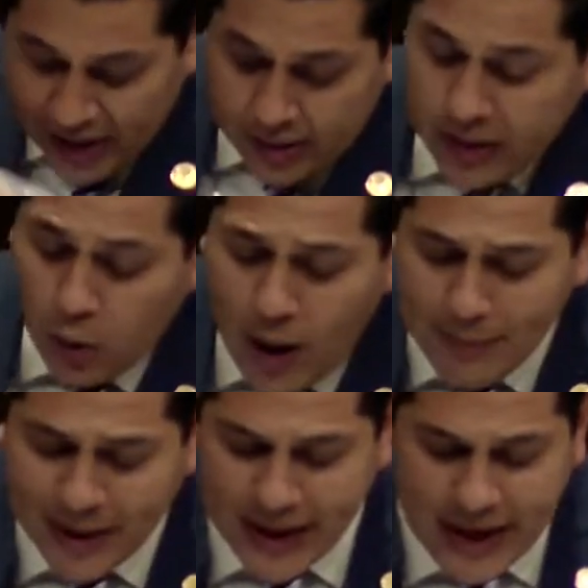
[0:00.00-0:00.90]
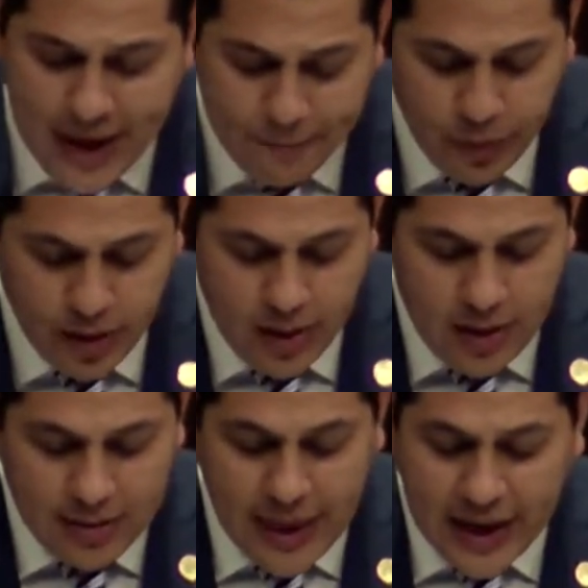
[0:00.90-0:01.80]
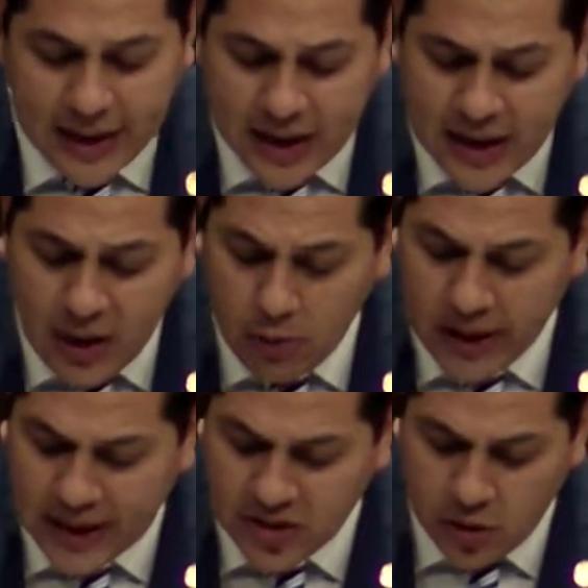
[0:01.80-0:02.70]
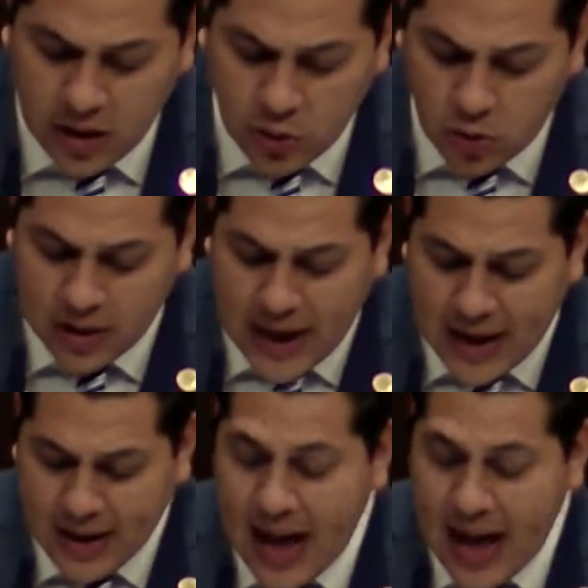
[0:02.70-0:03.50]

De igual manera, de que tiene la obligación de turnar